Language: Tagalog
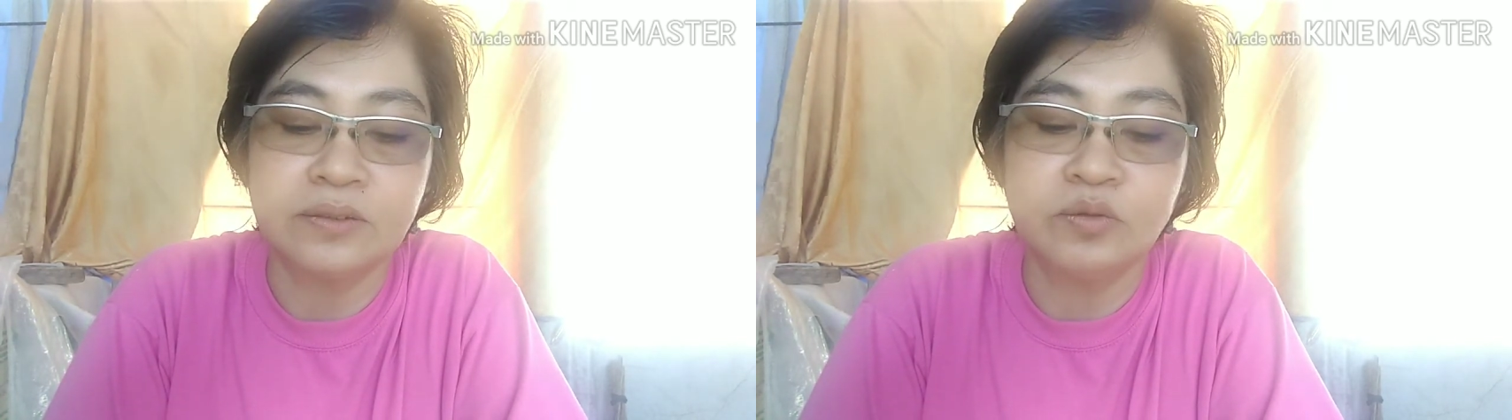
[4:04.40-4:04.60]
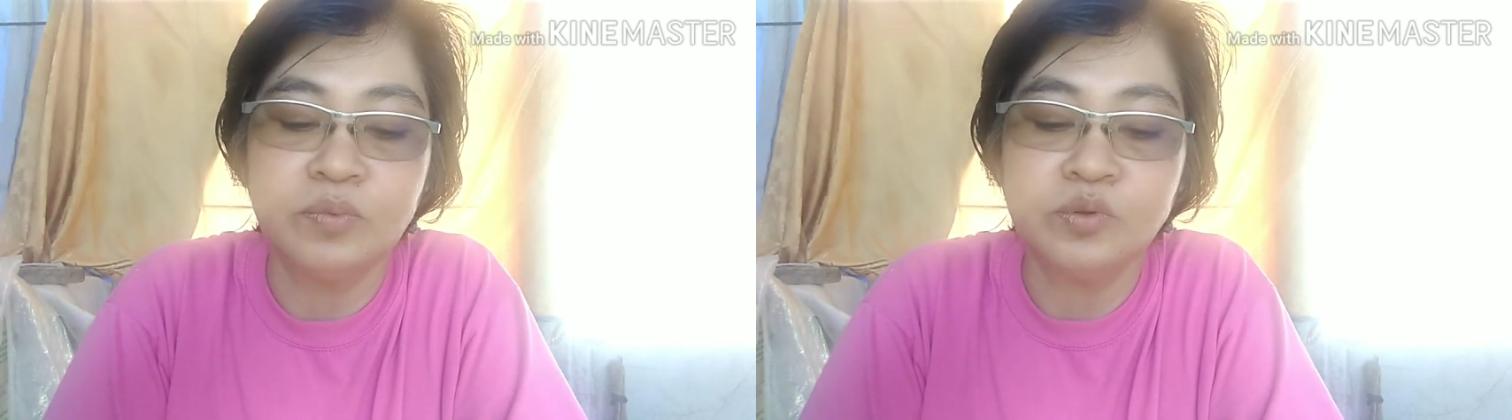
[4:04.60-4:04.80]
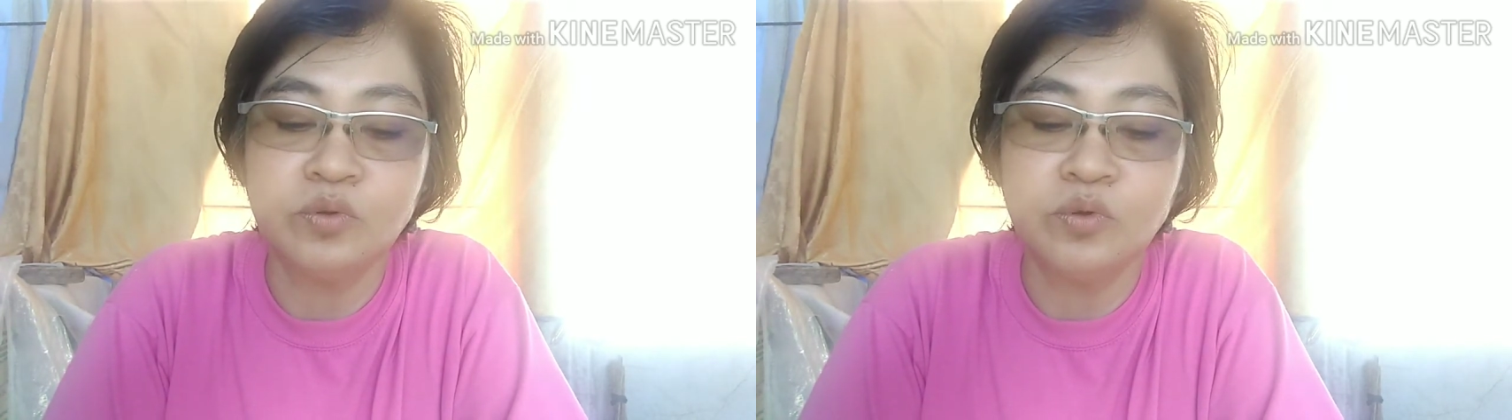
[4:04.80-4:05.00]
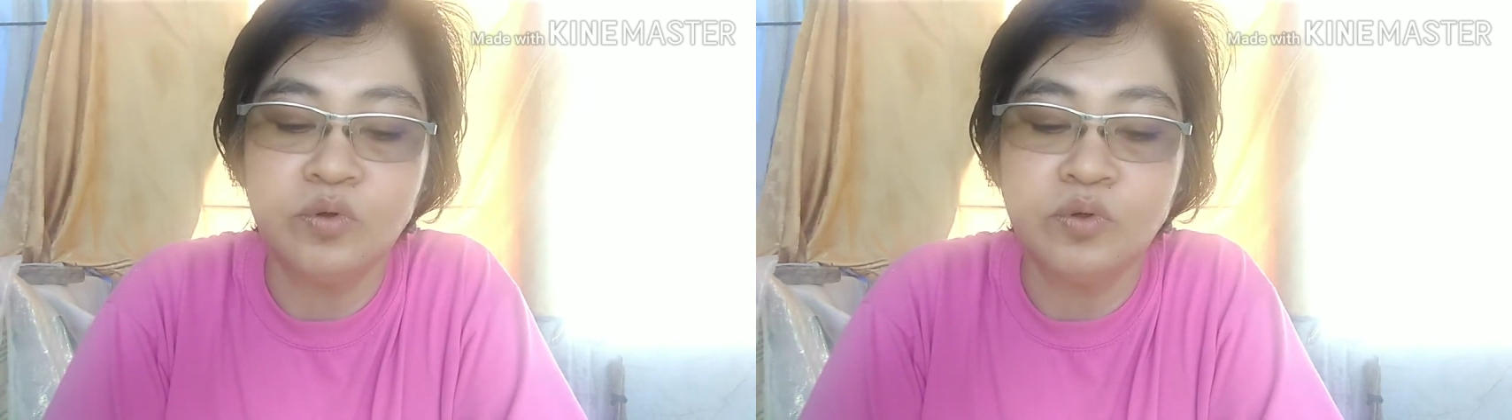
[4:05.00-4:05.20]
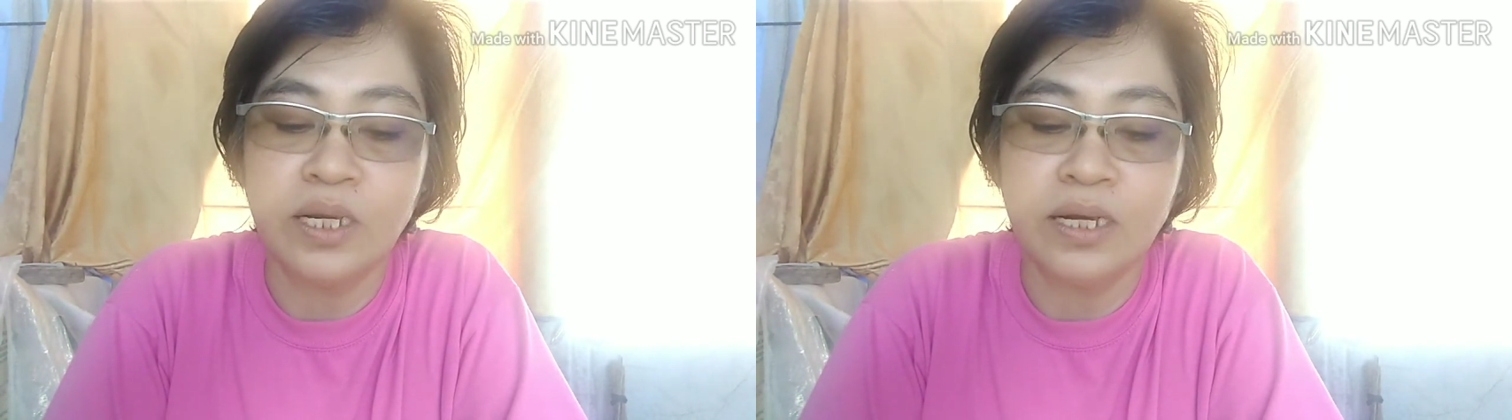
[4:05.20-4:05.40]

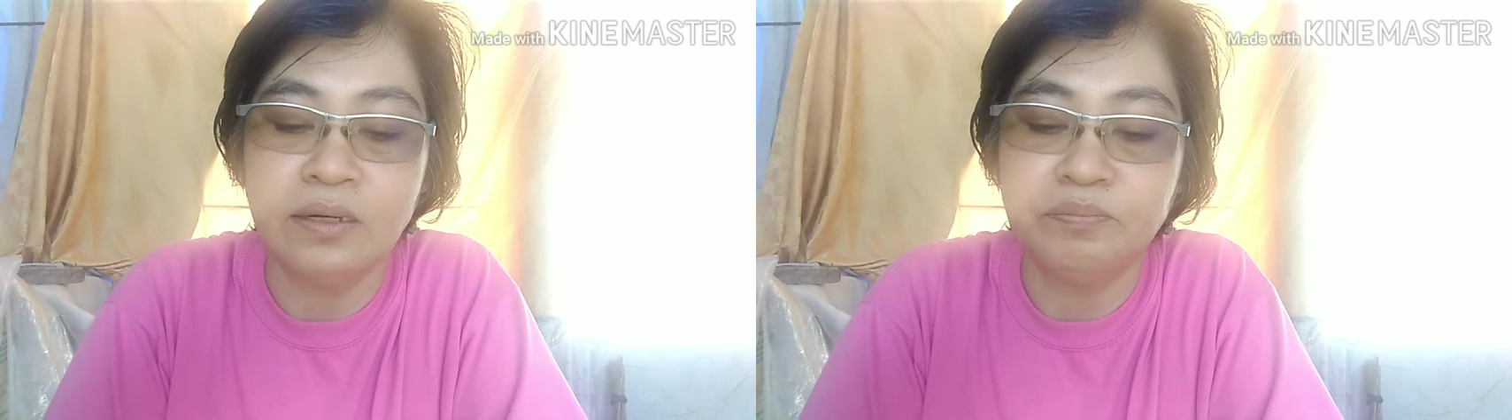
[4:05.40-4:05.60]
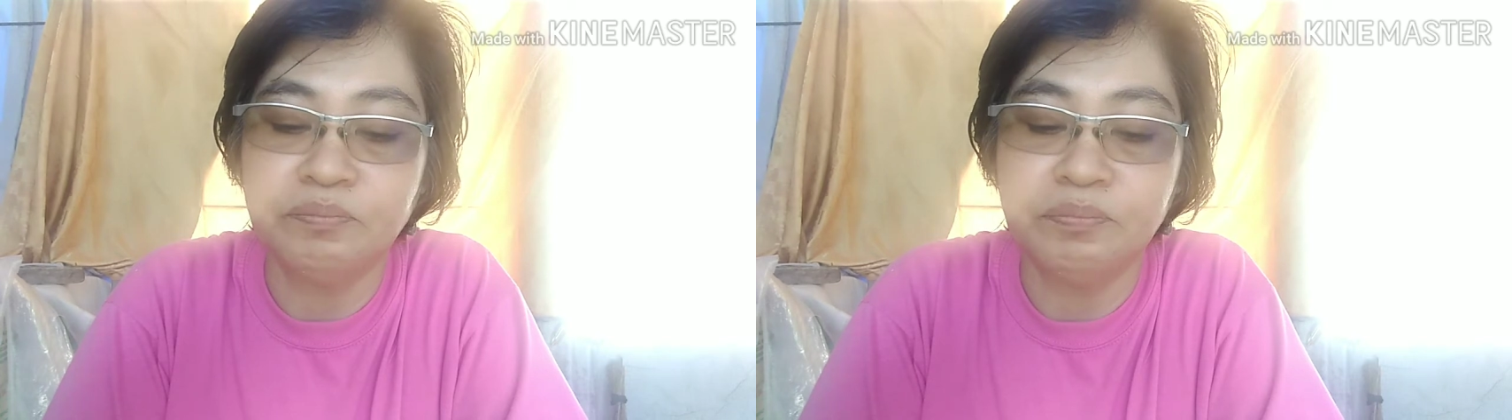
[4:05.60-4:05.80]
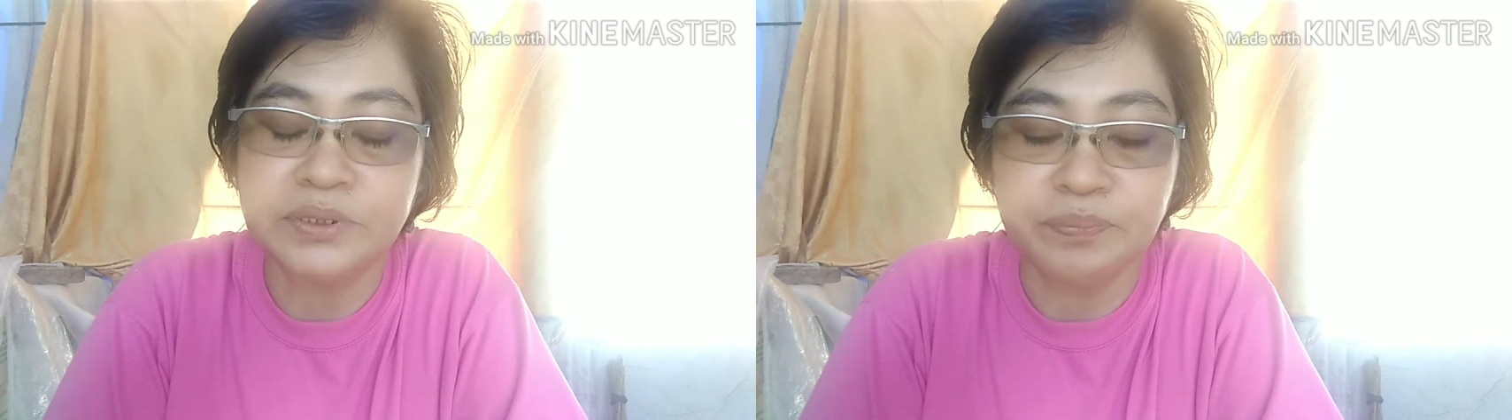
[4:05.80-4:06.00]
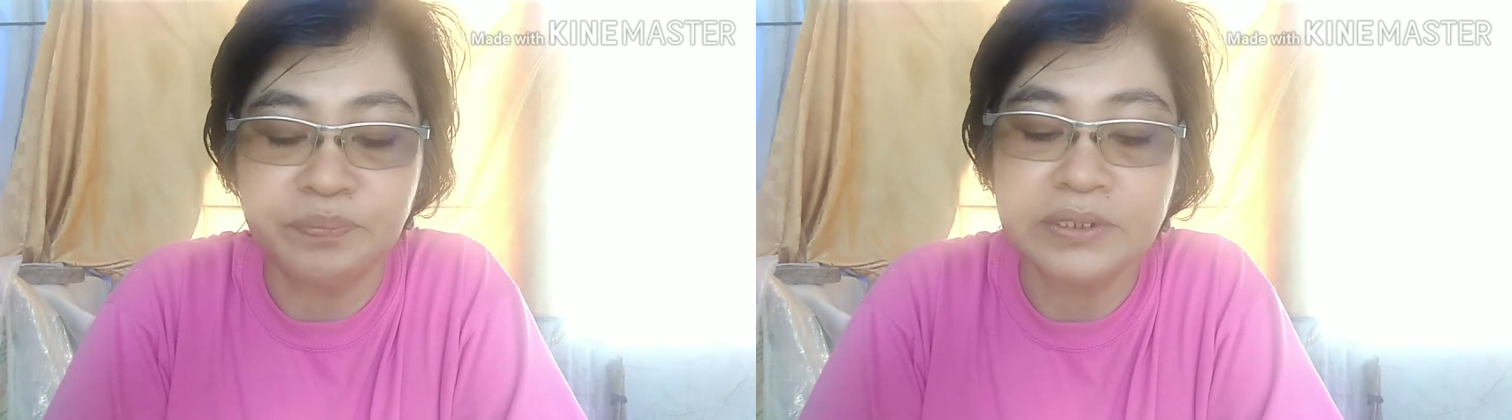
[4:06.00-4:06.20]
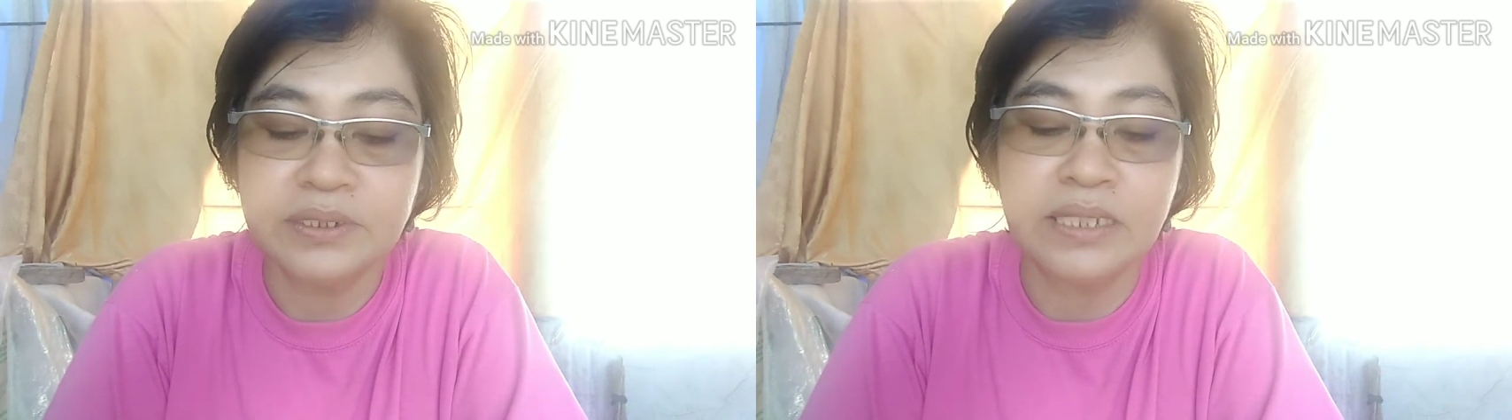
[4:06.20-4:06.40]
tumutulong ng sa
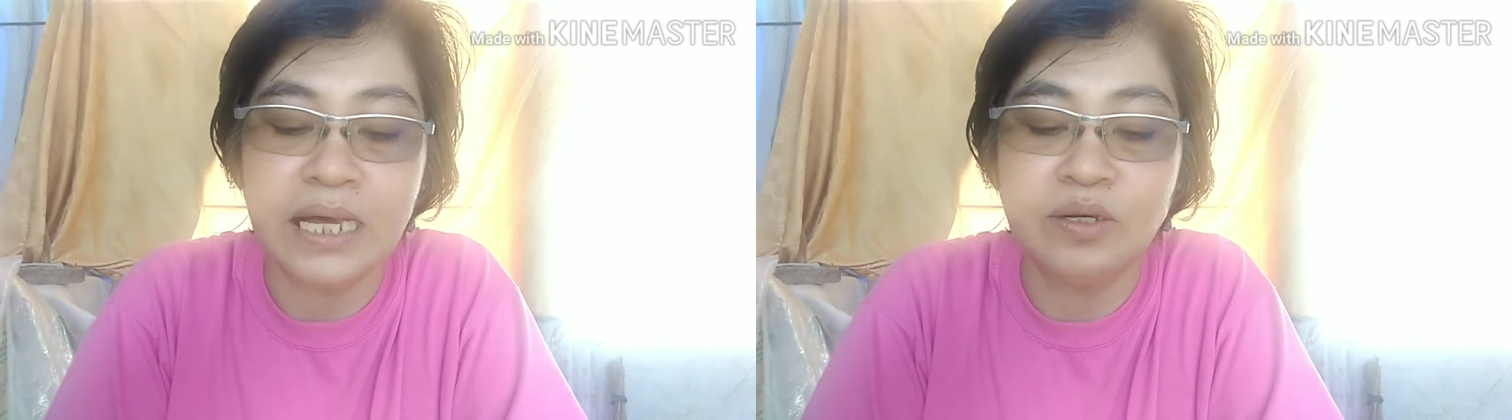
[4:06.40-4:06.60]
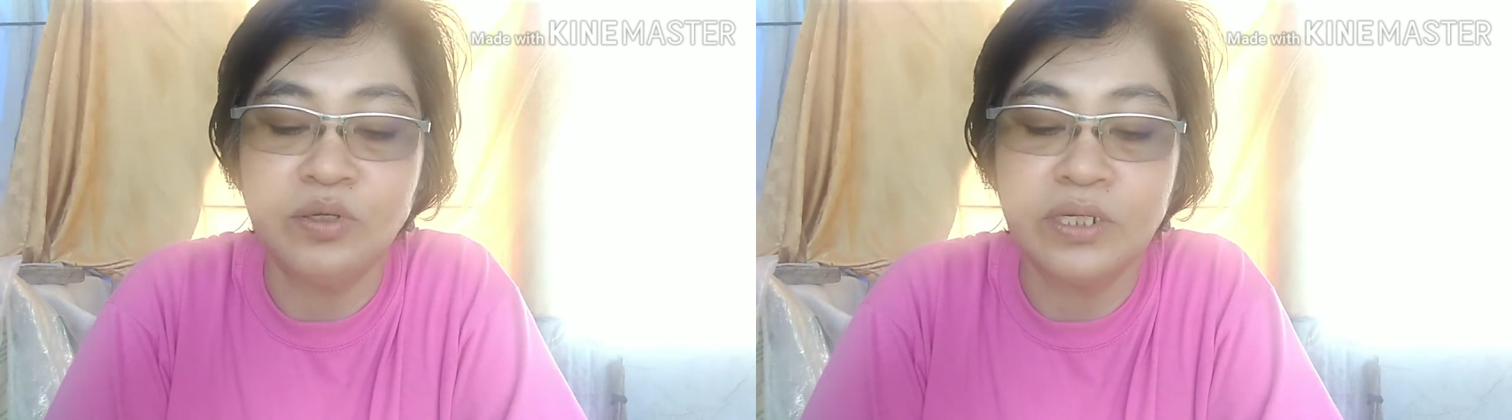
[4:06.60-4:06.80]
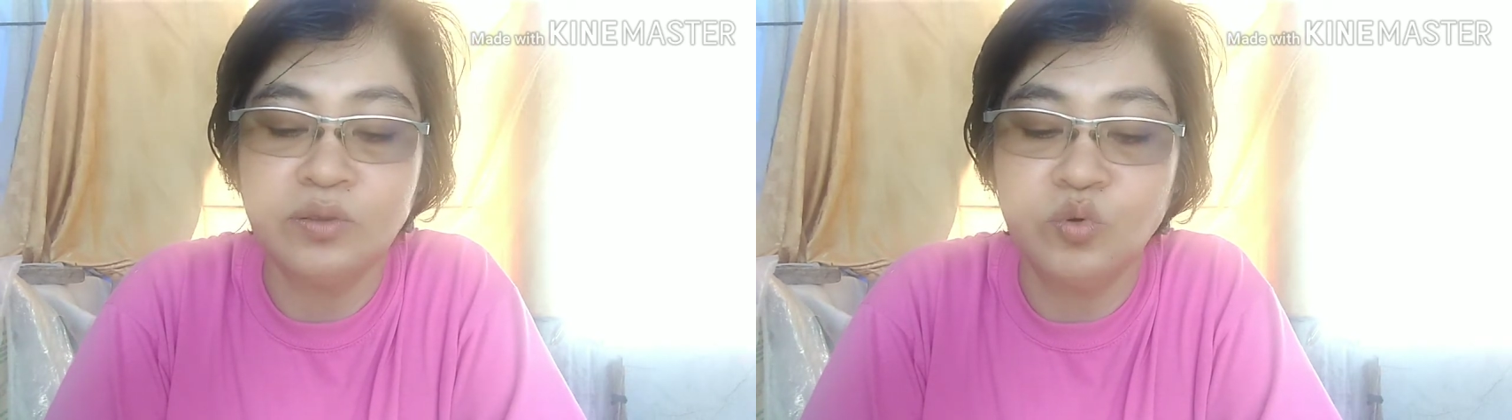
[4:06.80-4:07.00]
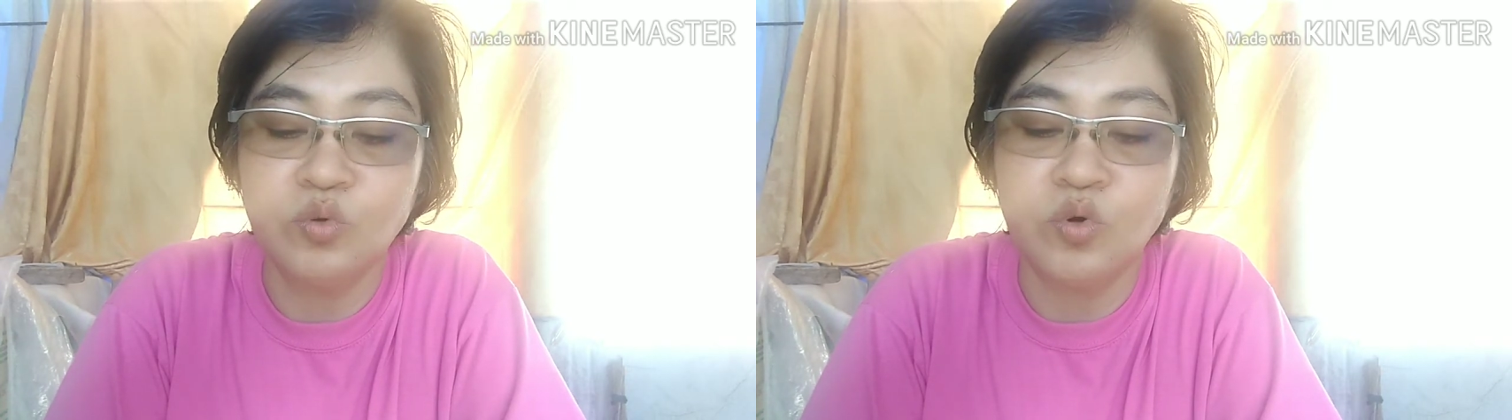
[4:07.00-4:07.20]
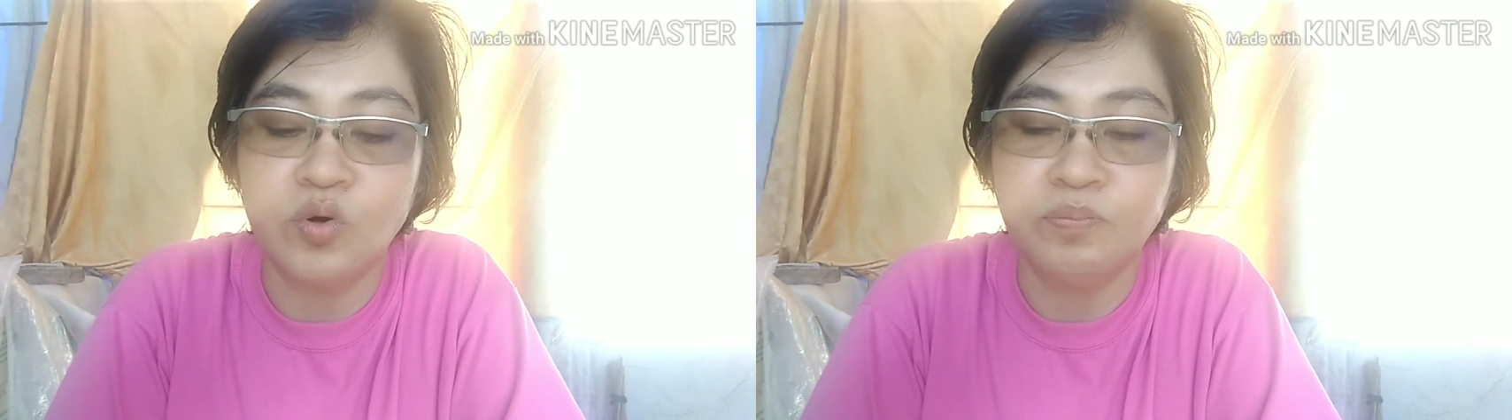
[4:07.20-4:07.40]
pagdadaloy ng
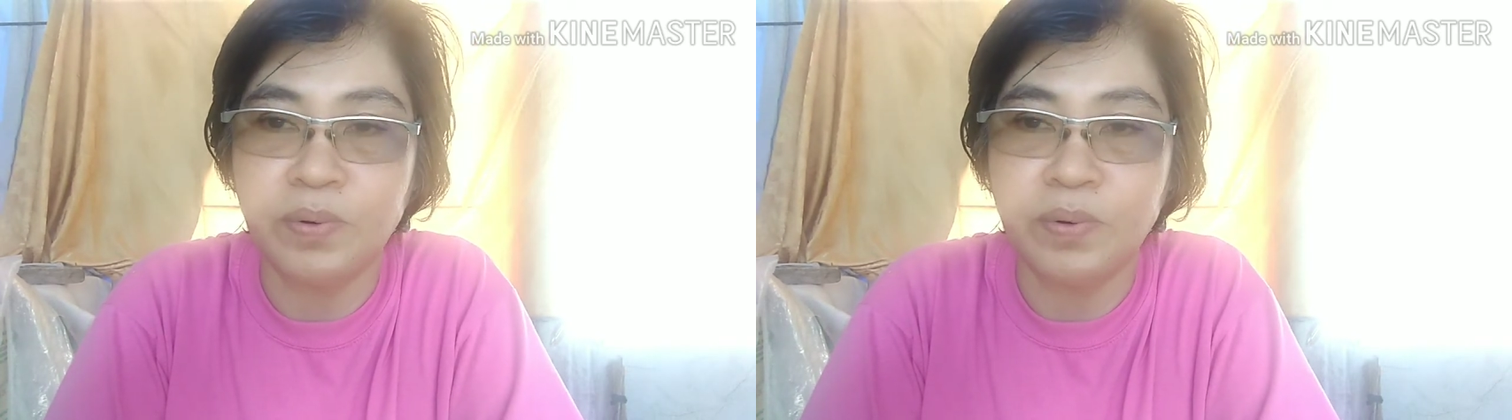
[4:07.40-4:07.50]
dugo